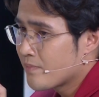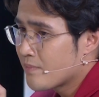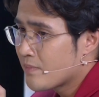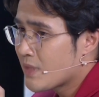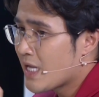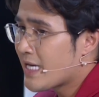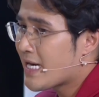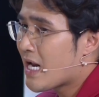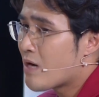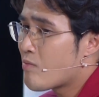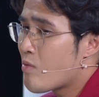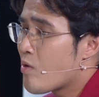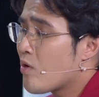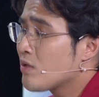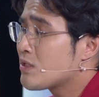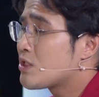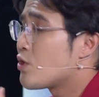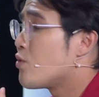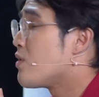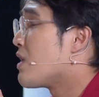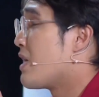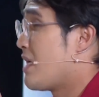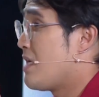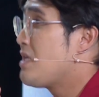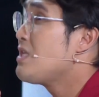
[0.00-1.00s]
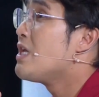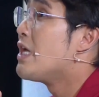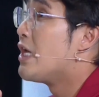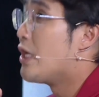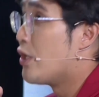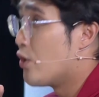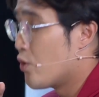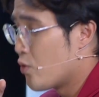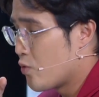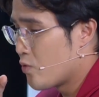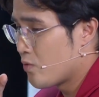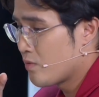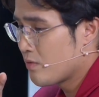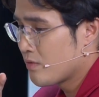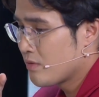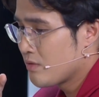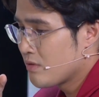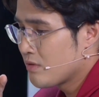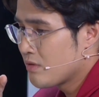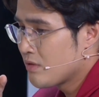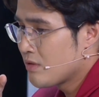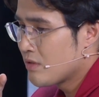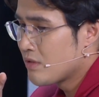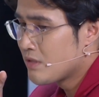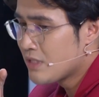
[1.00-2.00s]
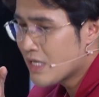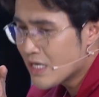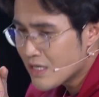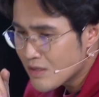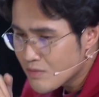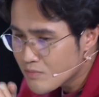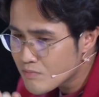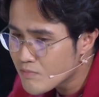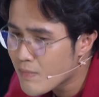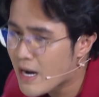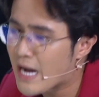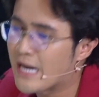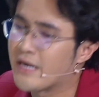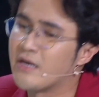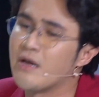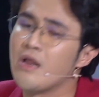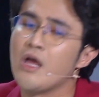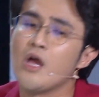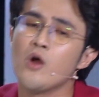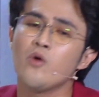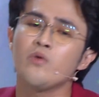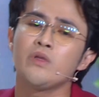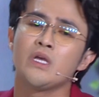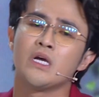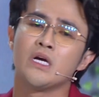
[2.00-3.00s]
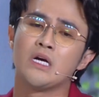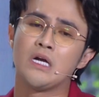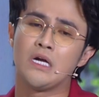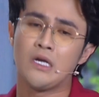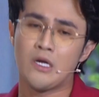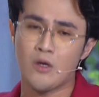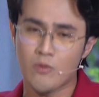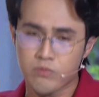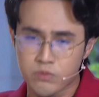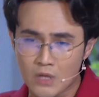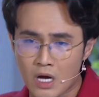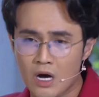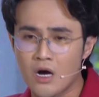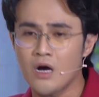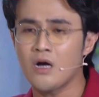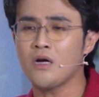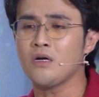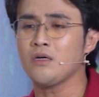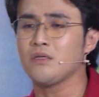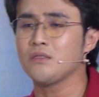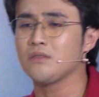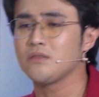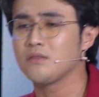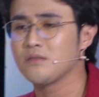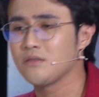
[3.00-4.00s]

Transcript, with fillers: nên anh không có suy nghĩ nhiều nhưng mà nếu như lúc đó